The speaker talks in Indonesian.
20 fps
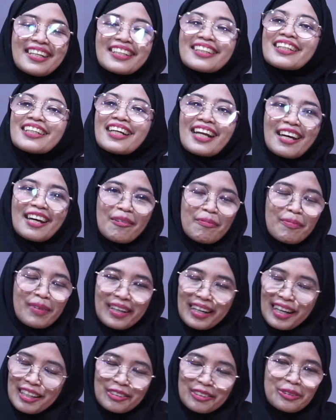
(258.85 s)
telah
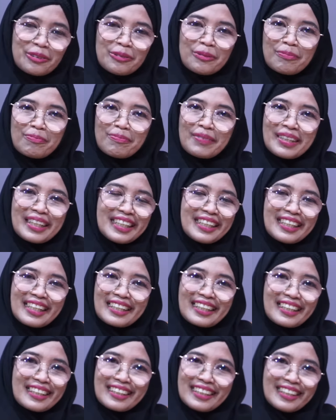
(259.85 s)
berlalu
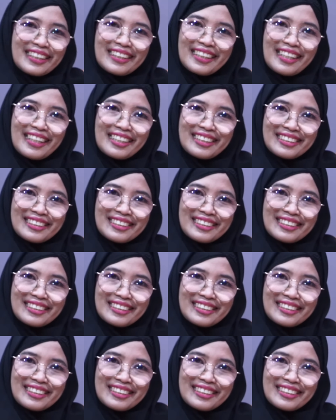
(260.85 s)
meninggalkan kita.